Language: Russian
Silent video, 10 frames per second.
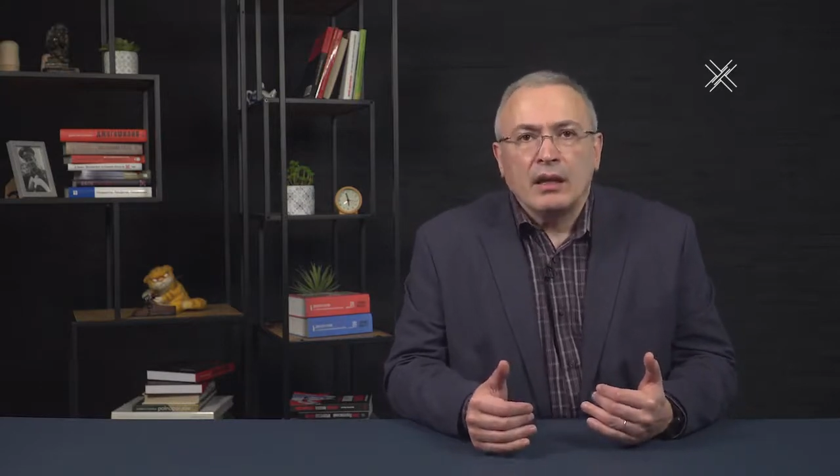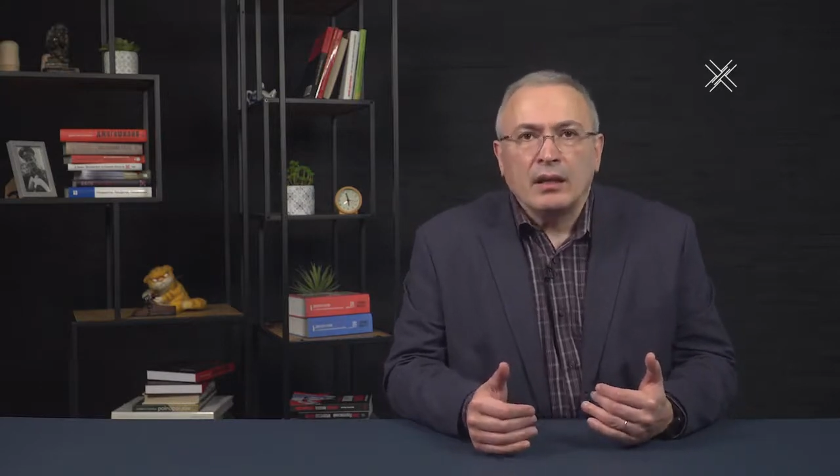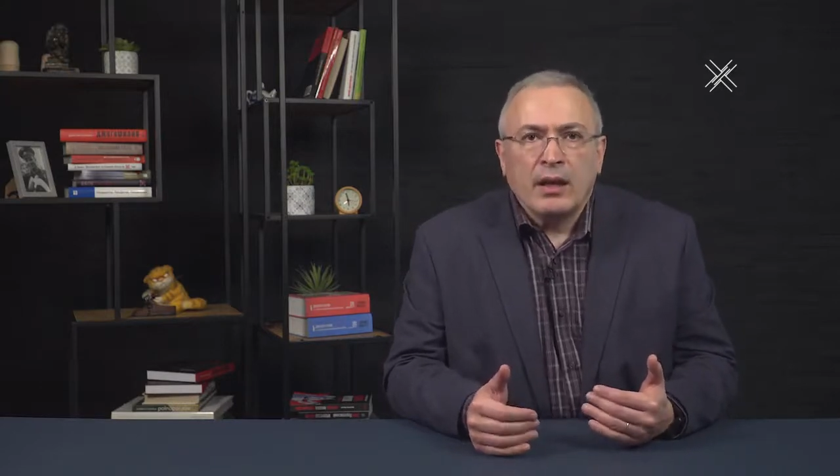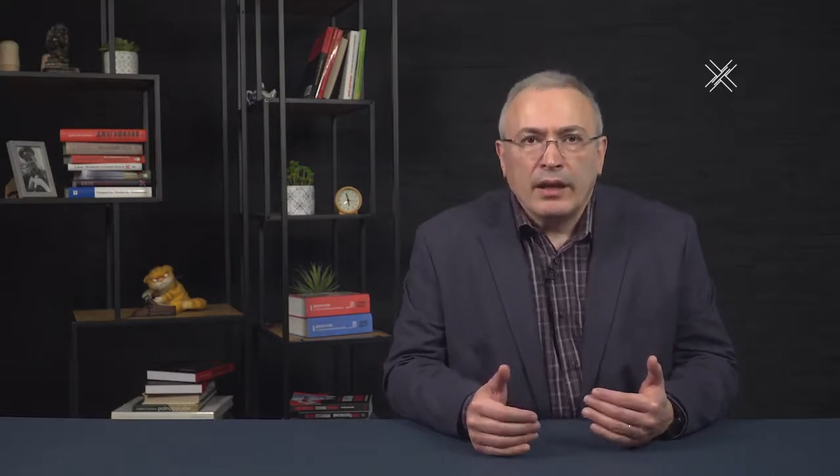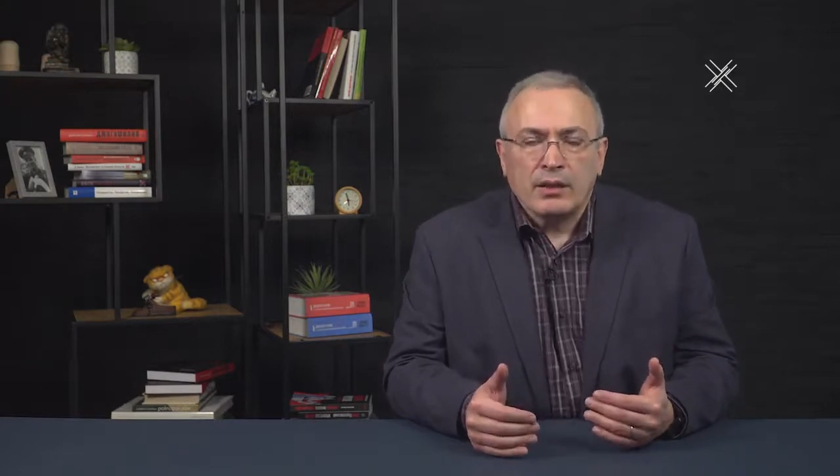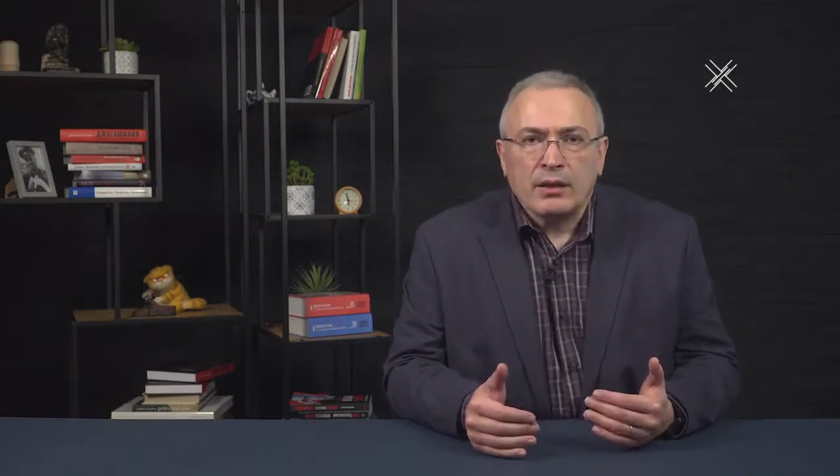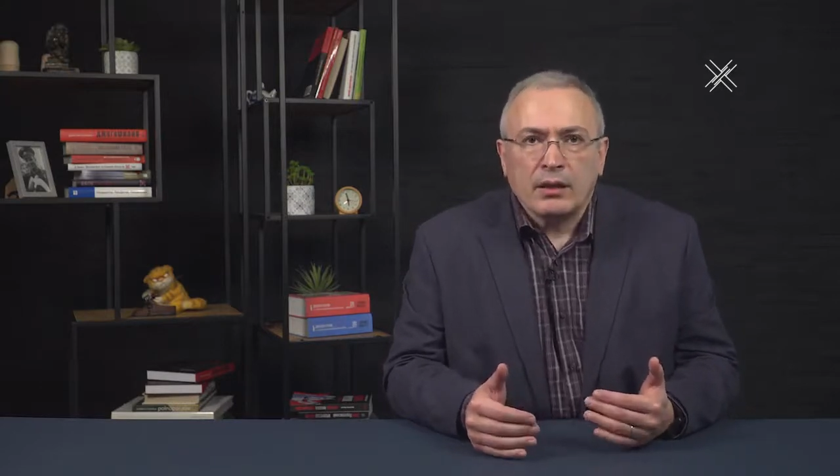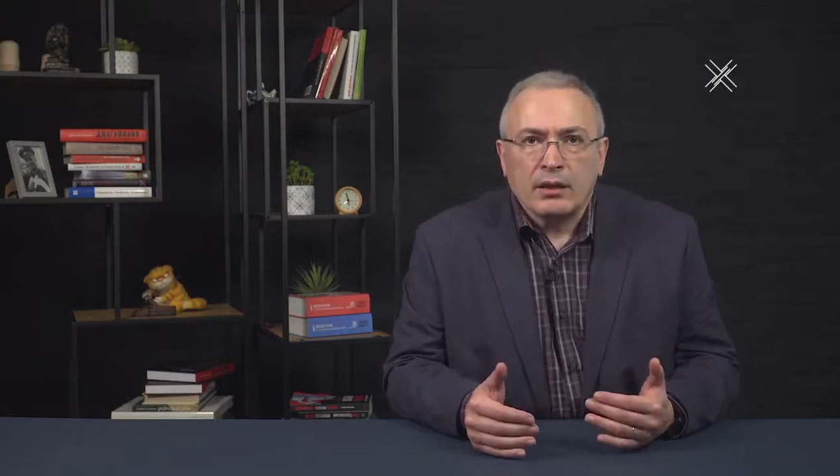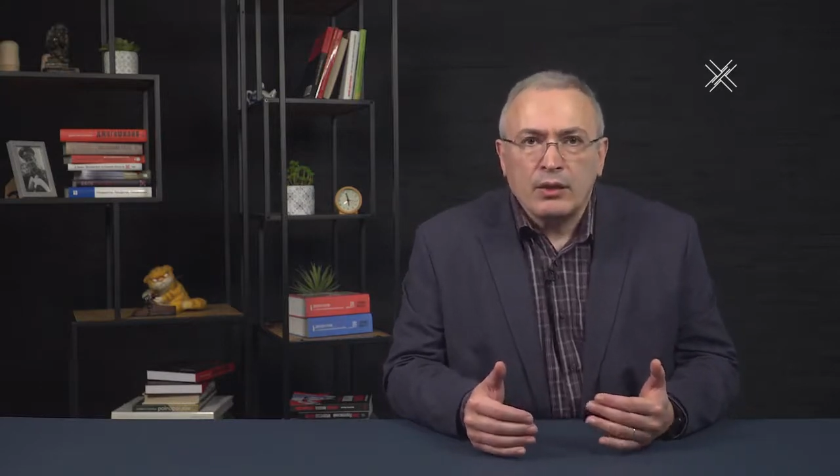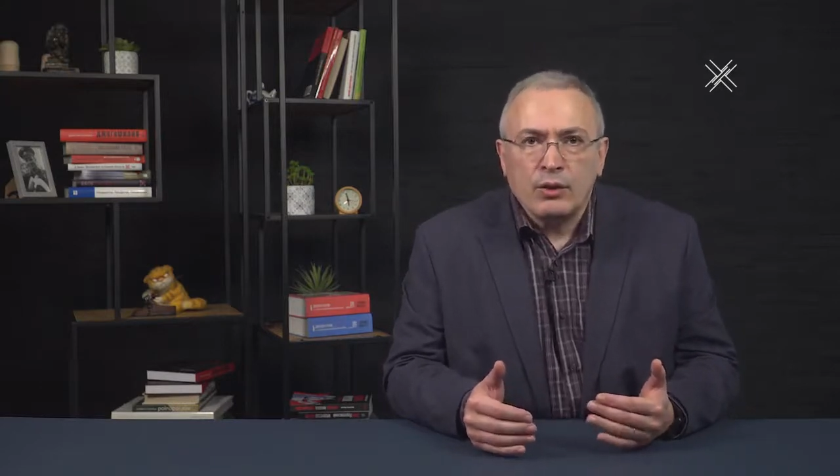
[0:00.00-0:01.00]
для
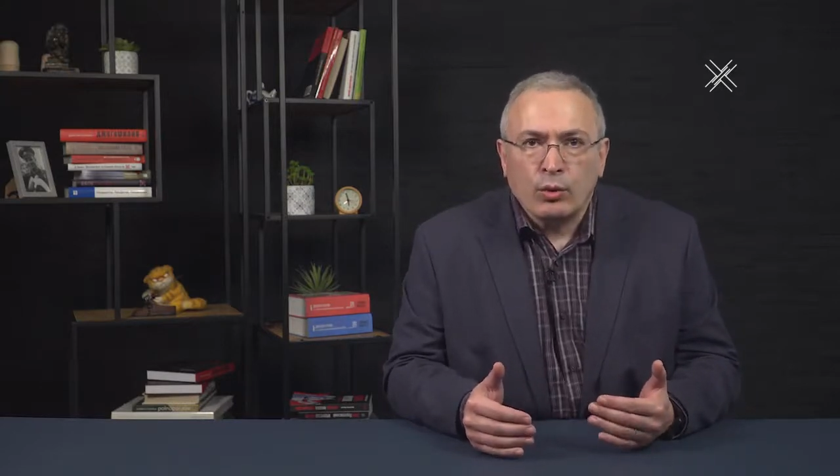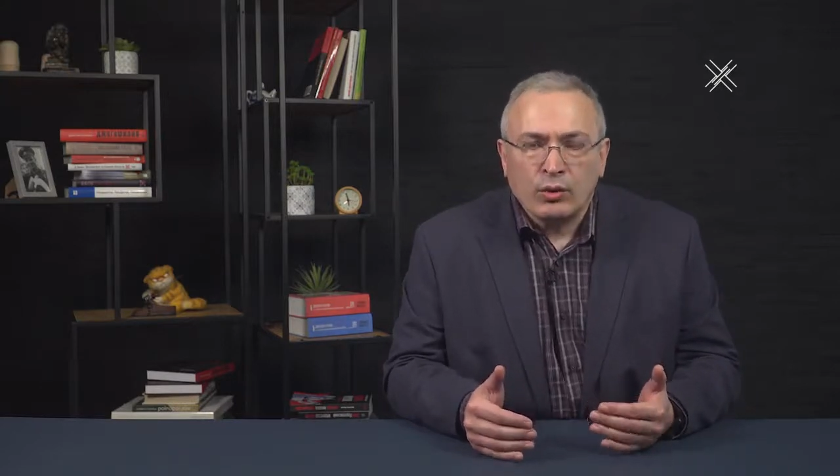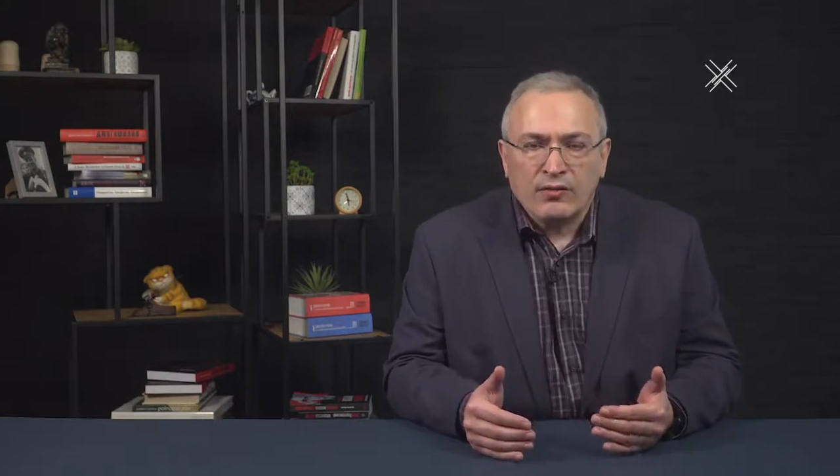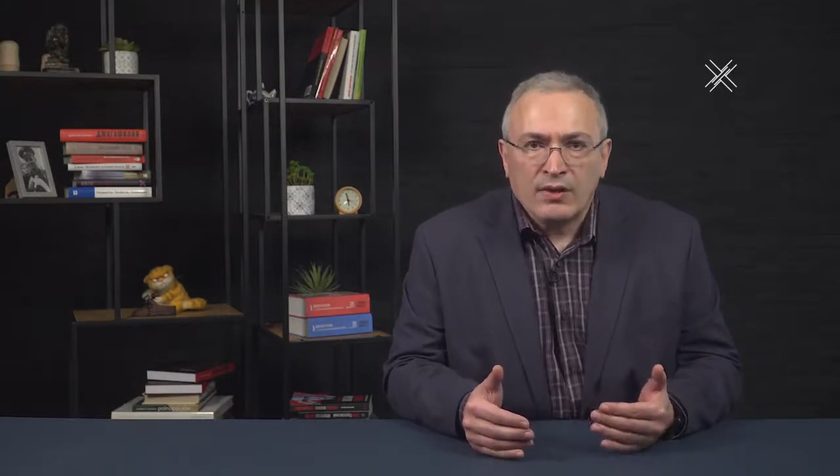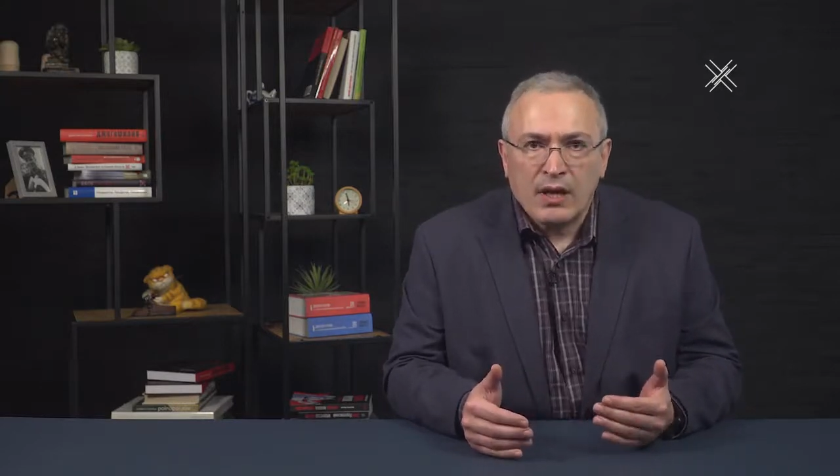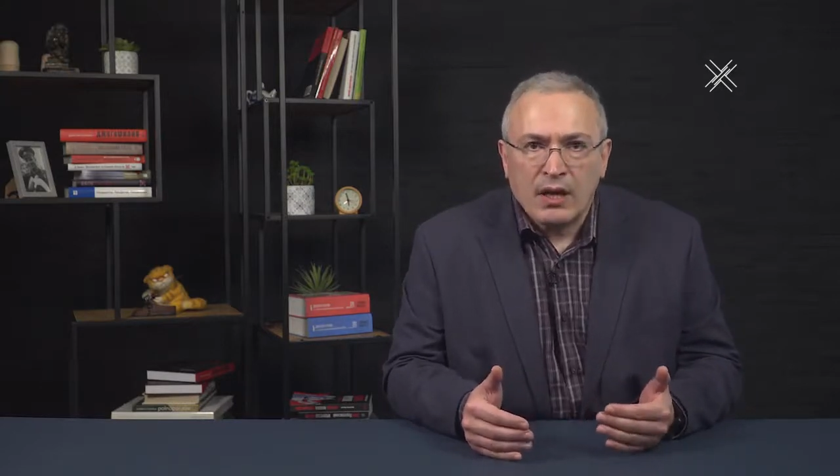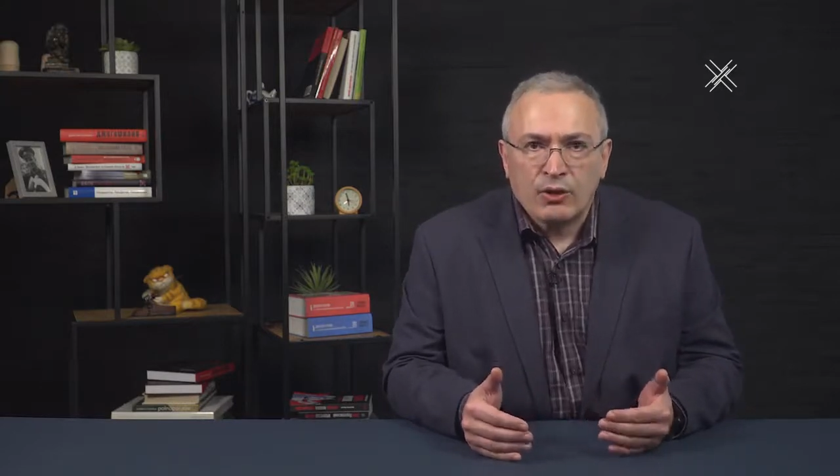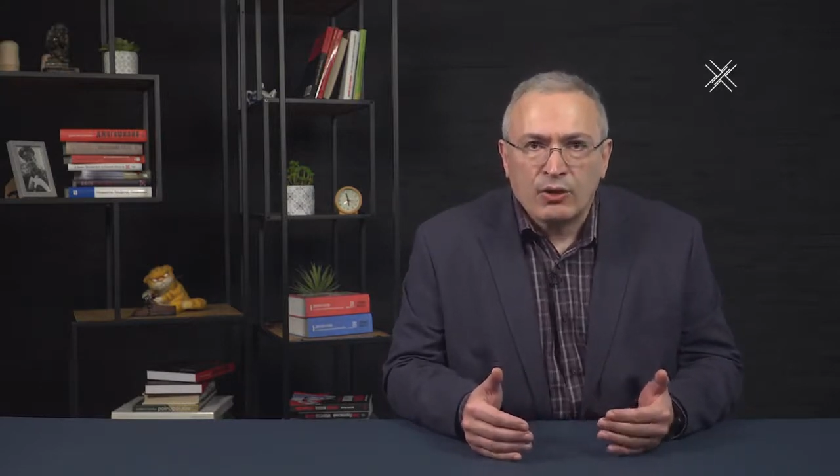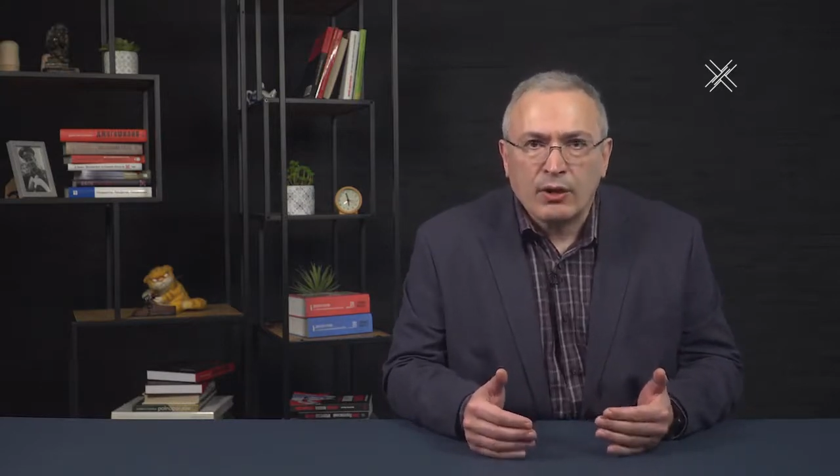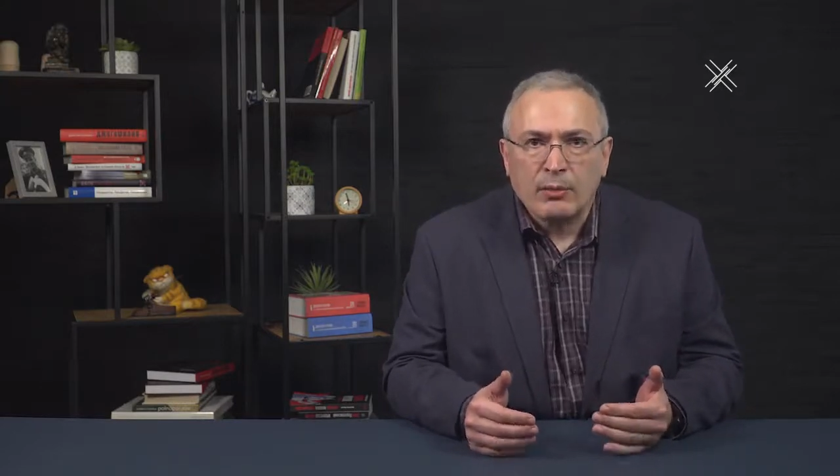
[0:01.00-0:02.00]
этих идиотов с
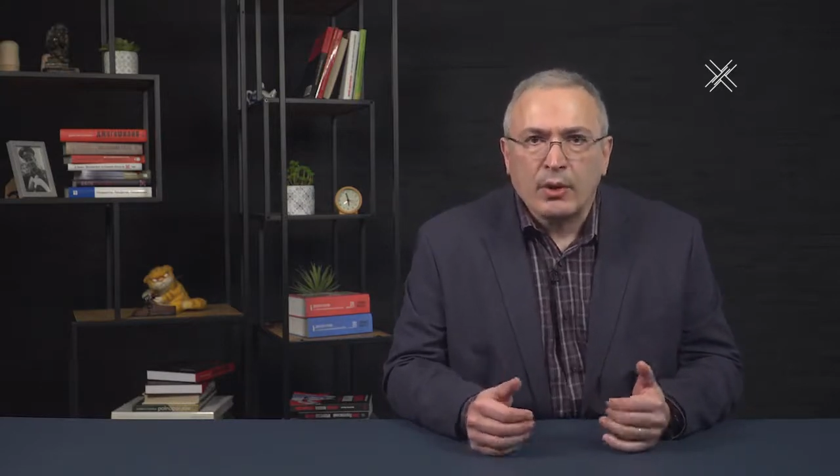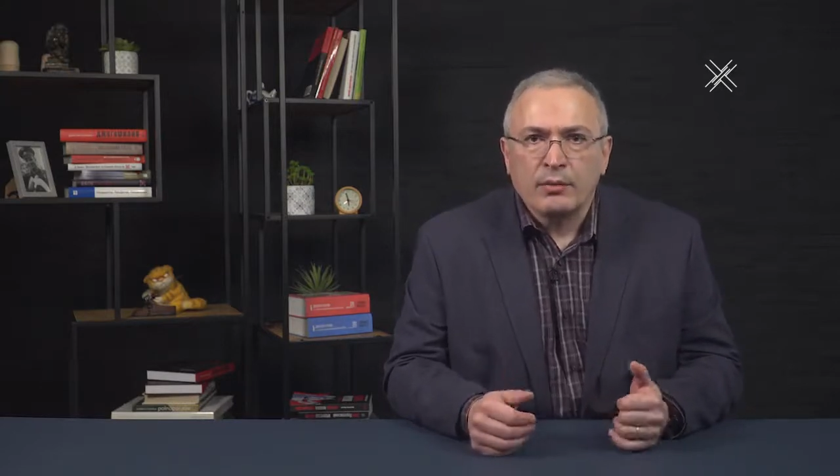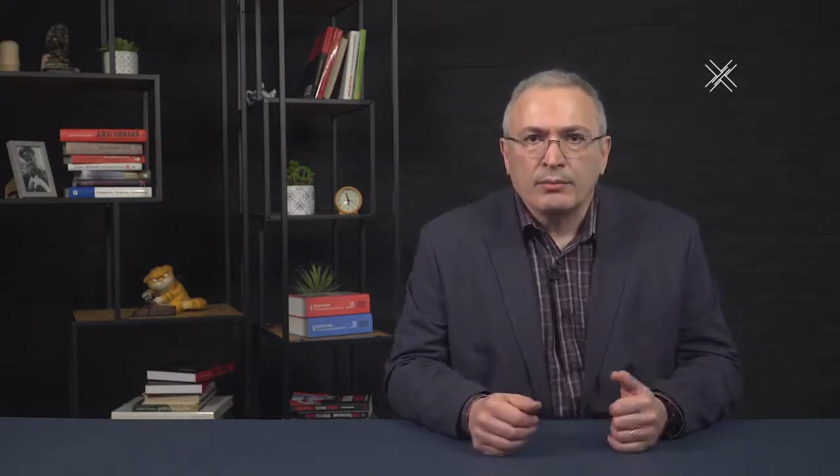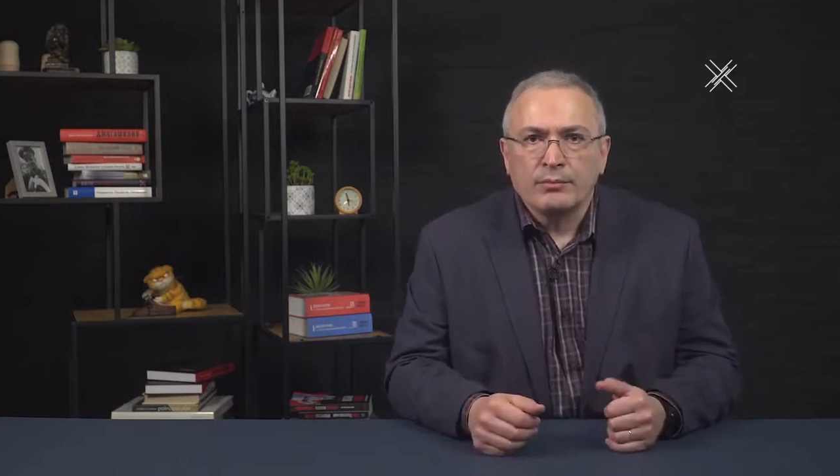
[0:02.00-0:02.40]
ящиками.